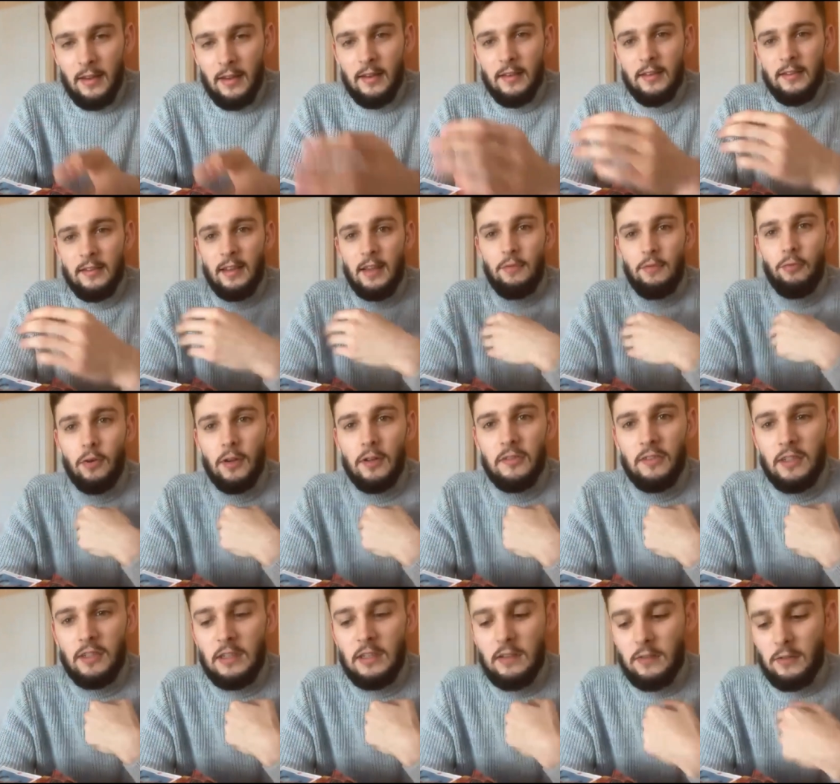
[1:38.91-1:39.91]
cette
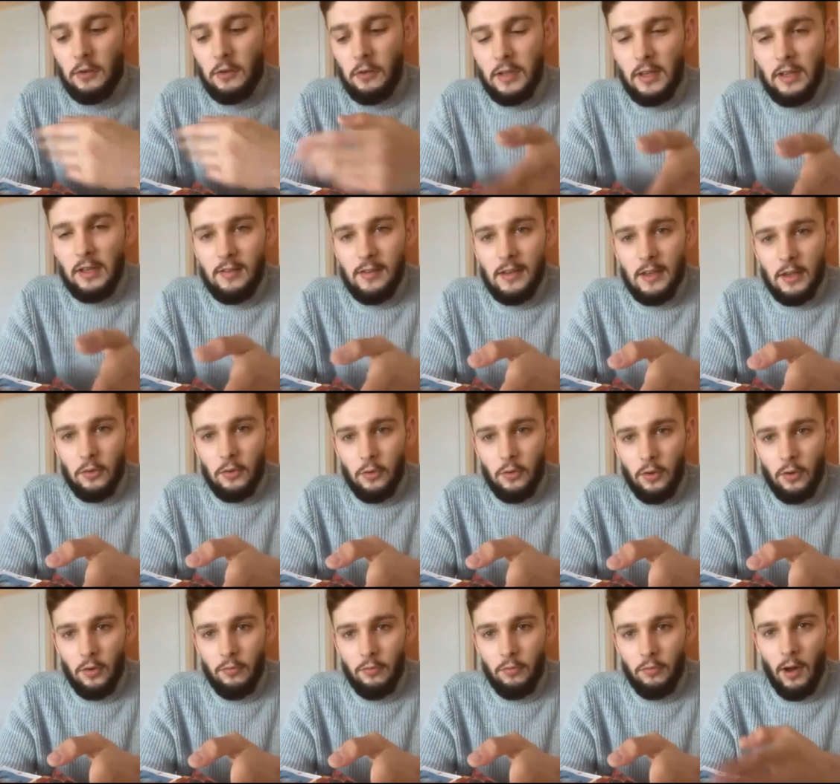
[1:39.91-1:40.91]
fois-ci sans désir de
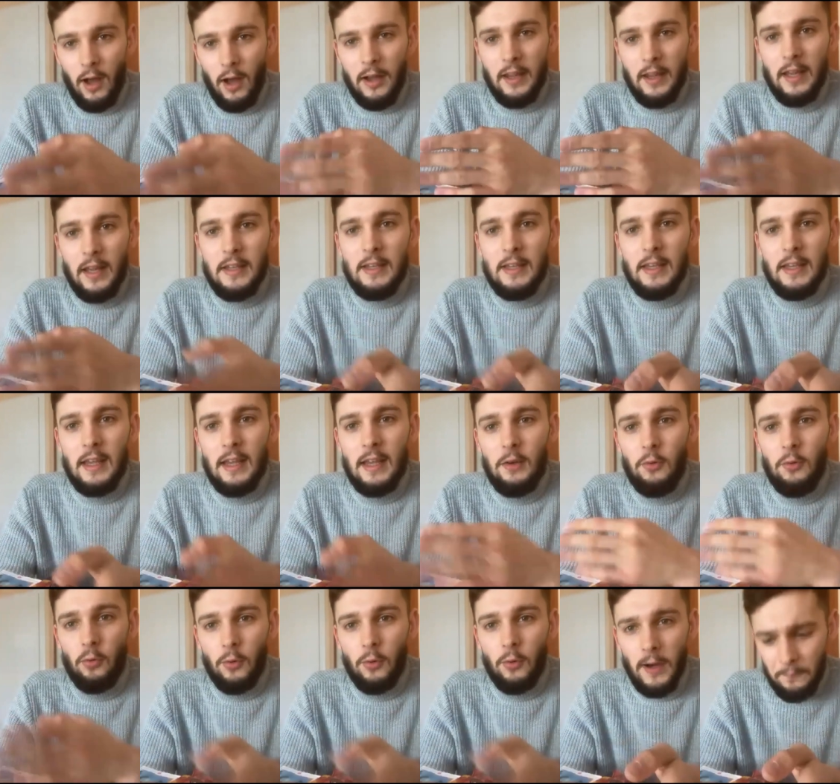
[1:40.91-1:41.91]
vouloir gagner ou
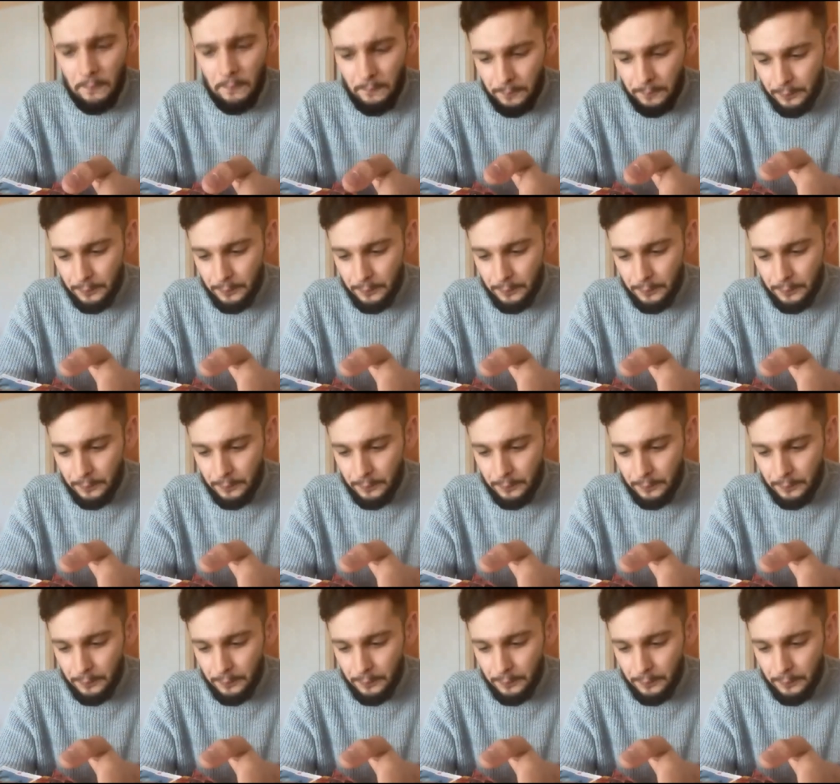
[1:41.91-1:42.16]
quoi.